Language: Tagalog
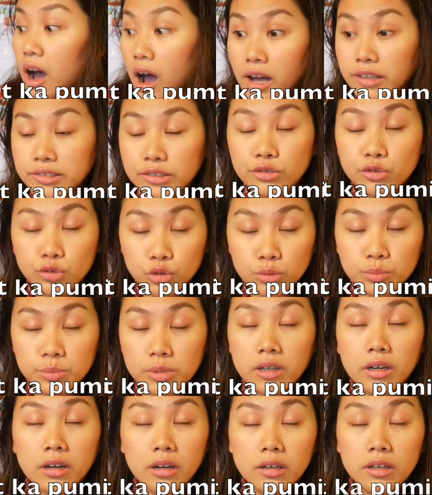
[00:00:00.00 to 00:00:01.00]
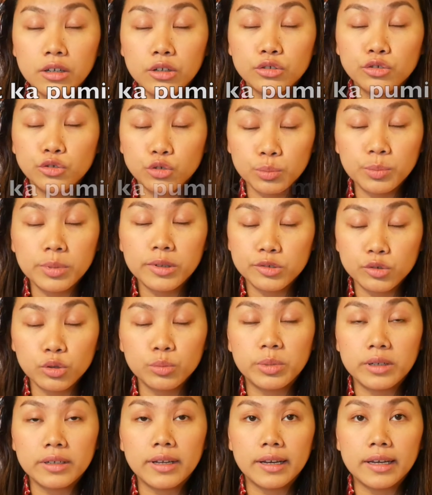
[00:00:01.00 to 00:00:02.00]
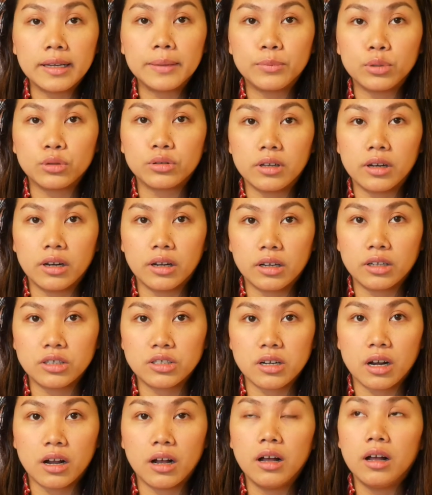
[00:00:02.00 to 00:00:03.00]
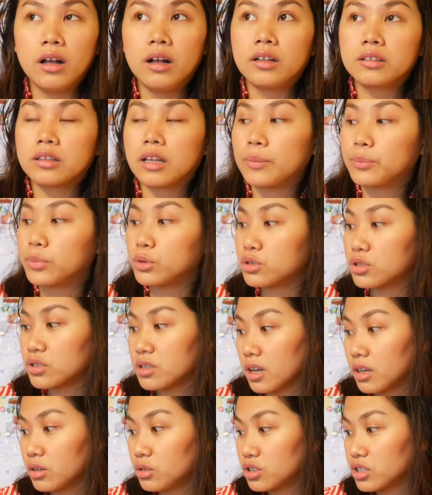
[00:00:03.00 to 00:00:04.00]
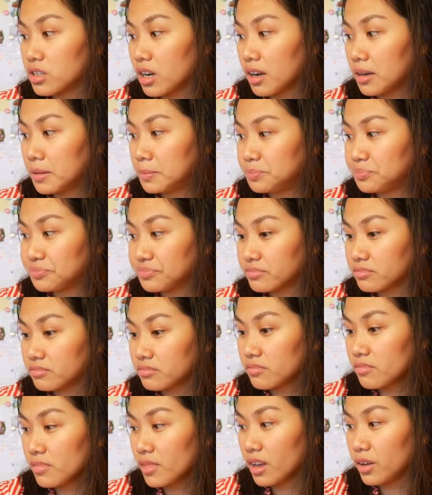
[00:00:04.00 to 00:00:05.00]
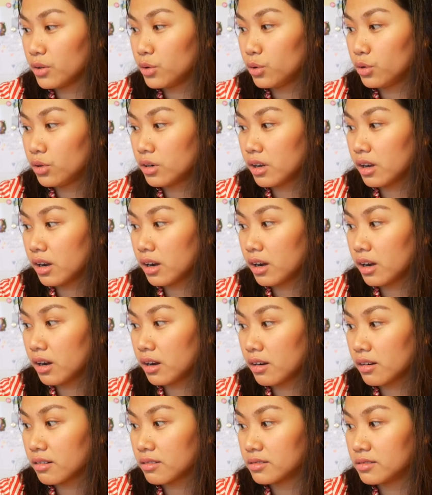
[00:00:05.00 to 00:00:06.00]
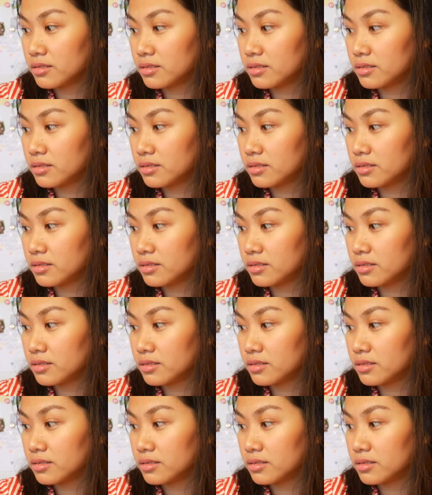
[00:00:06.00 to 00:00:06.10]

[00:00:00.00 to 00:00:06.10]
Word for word: As in super, super, super dali po talaga siya. Tapos ano siya, yung uh,